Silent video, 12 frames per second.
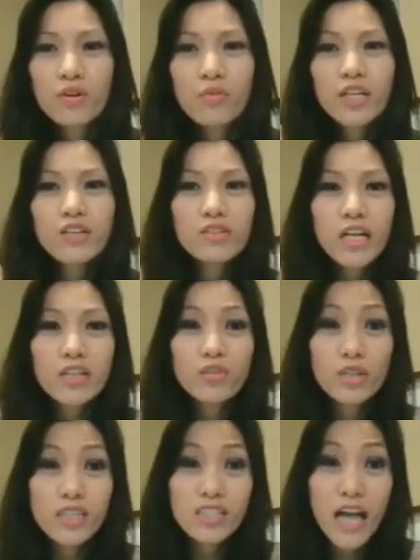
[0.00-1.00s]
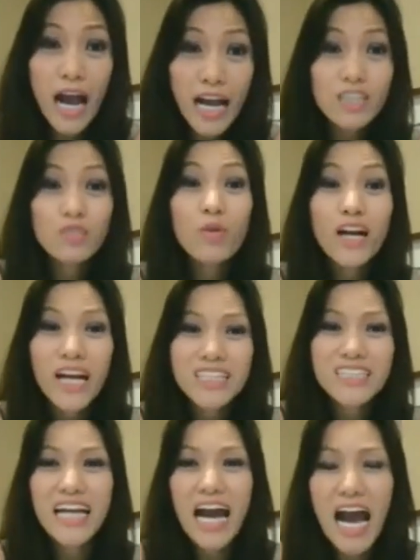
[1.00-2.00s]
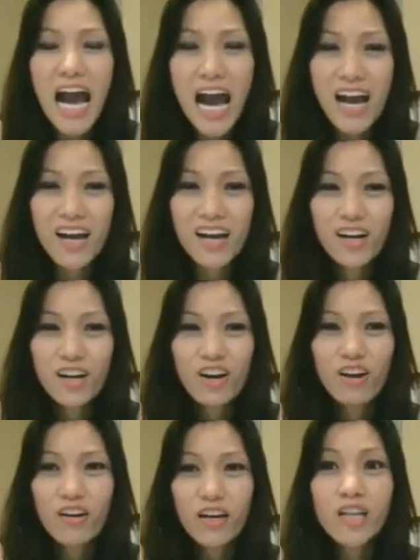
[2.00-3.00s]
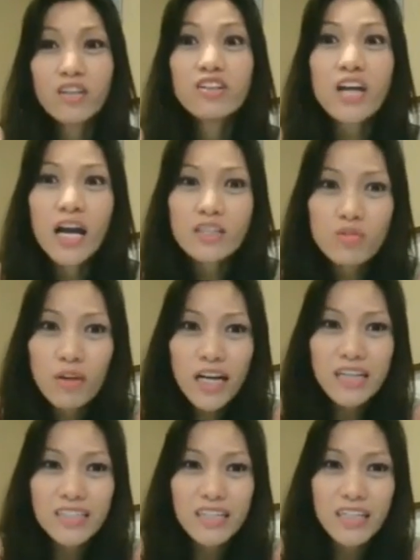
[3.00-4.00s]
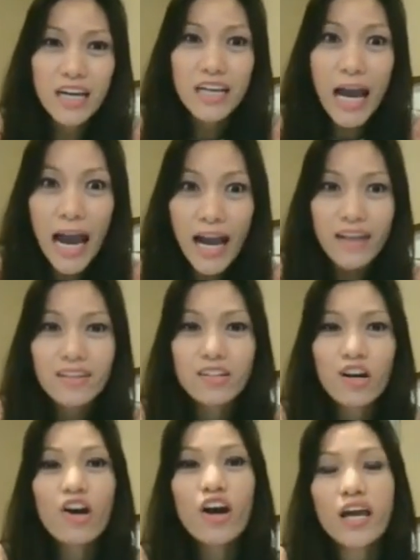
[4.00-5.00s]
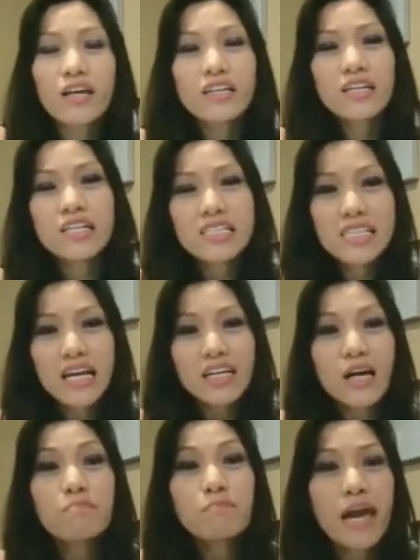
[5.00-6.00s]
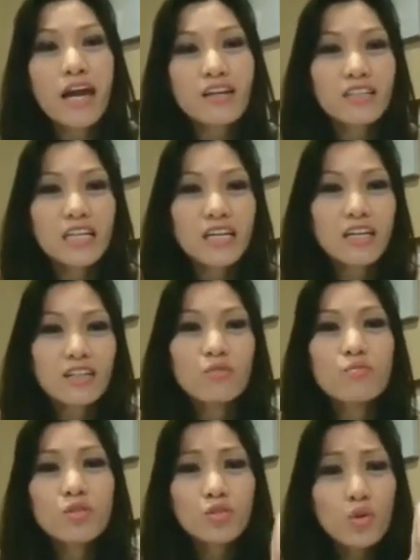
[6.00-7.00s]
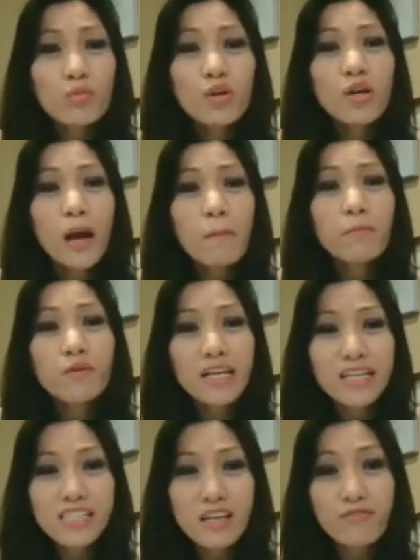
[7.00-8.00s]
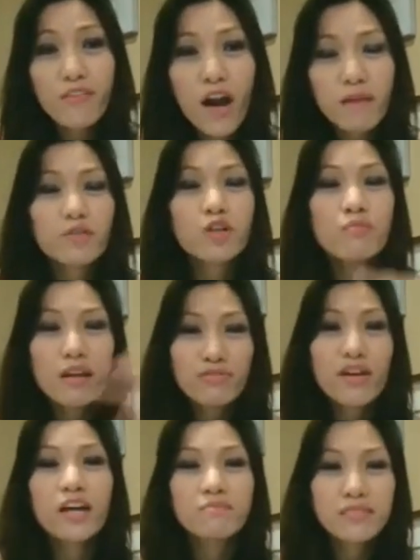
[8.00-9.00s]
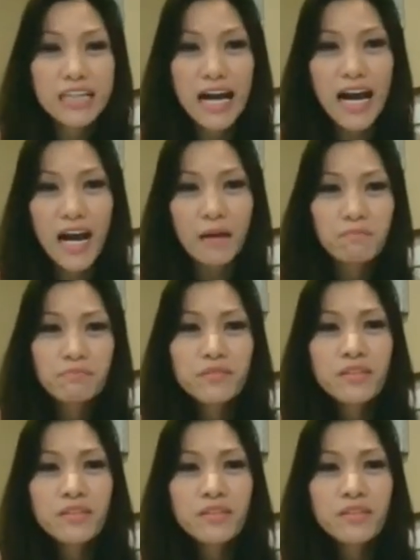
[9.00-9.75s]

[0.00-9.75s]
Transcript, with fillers: So what you can do is ashwagandha. Okay, ano yung ashwagandha na yan? Okay, it's like a berry. Tumutubo lang po yan sa farm kung may farm ka.